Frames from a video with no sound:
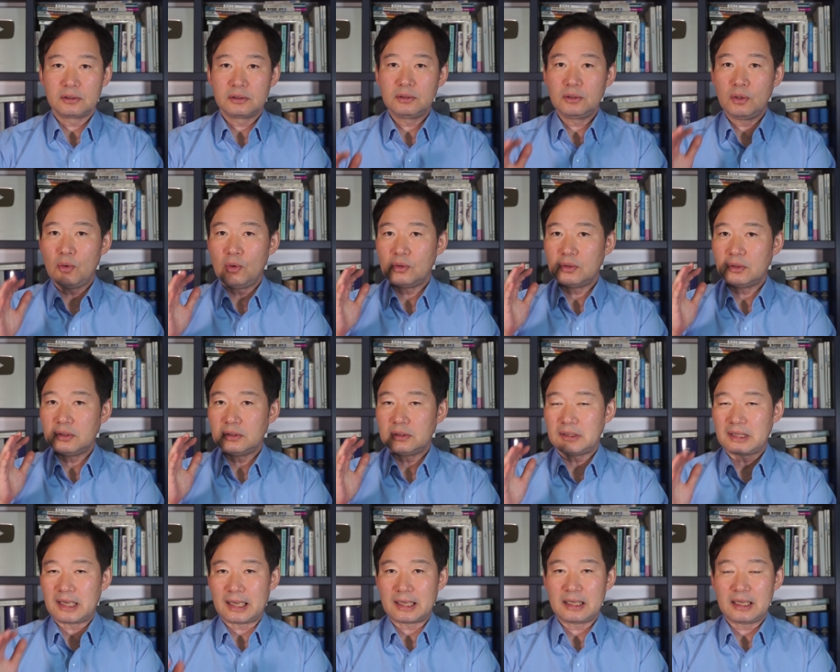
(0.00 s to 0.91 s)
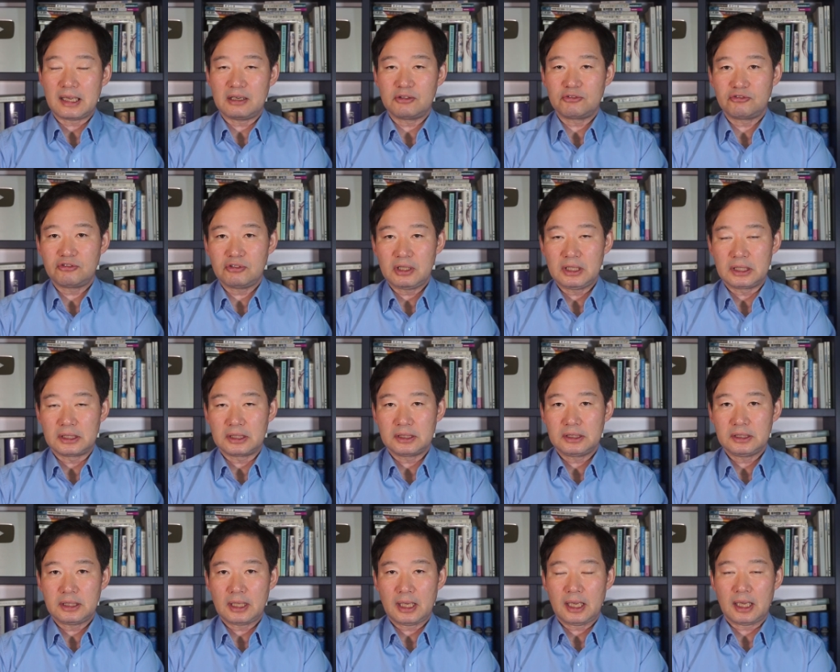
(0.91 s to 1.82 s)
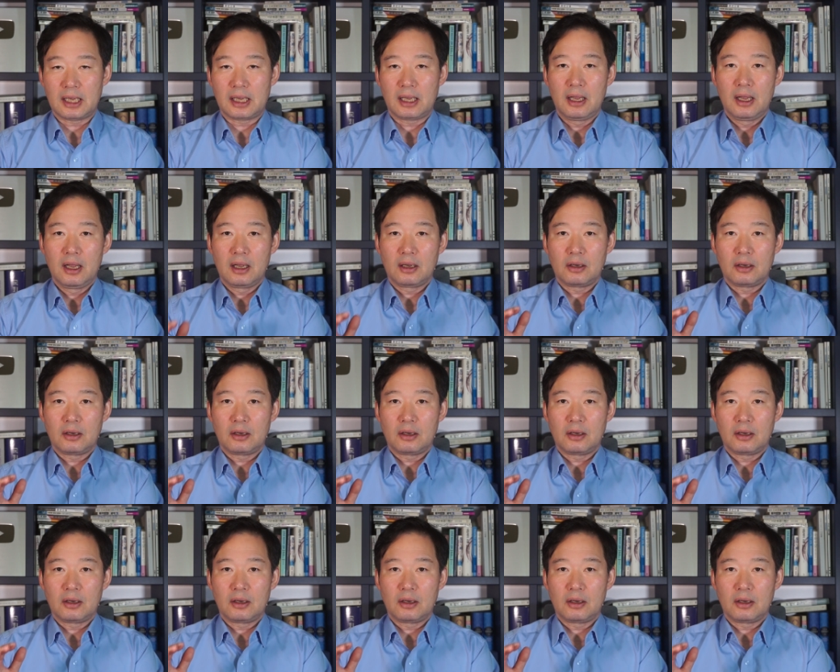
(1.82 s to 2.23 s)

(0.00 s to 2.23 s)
의혹을 제기할 수는 있는데